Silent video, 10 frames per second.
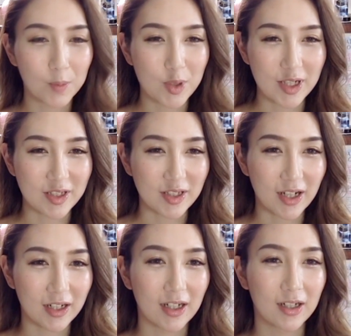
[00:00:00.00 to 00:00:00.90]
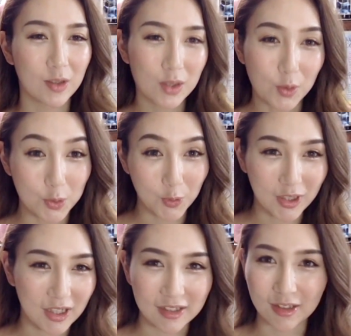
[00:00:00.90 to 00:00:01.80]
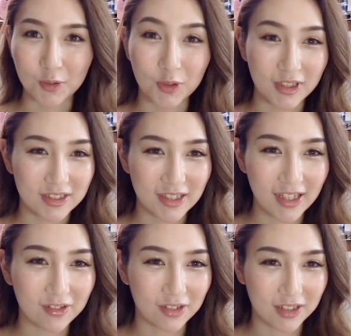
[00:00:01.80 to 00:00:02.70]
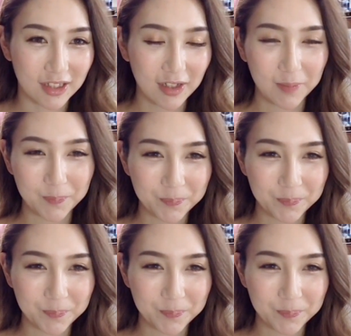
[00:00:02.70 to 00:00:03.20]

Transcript: プレッシャーが襲いかかっている時ですね、これね。